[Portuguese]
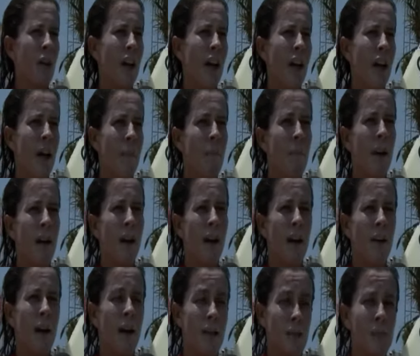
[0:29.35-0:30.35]
é,
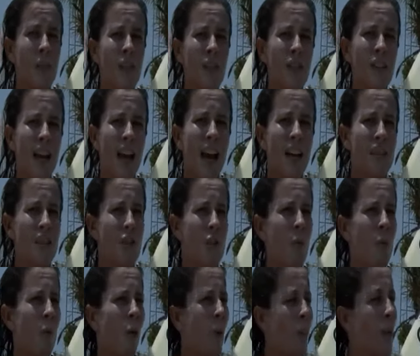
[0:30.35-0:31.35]
para as minhas viagens
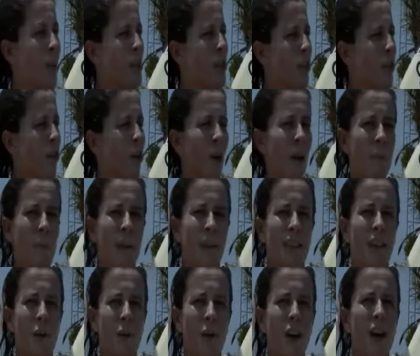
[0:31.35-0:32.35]
como competidora para
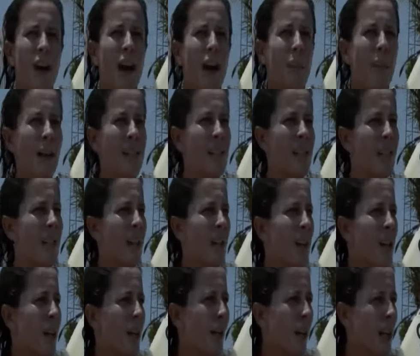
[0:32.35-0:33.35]
ter um olhar mais
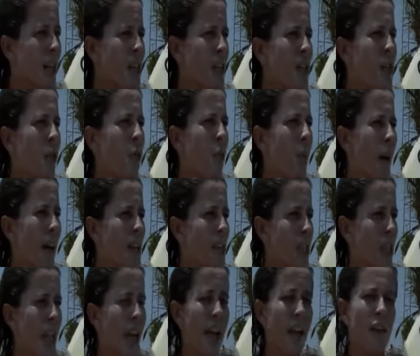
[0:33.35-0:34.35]
clínico,
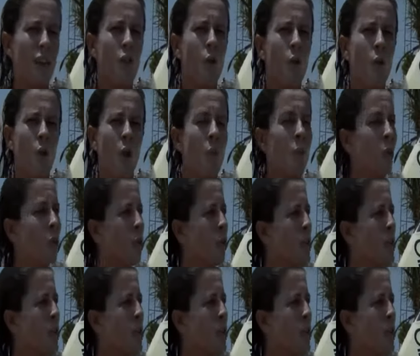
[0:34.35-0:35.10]
mais técnico, como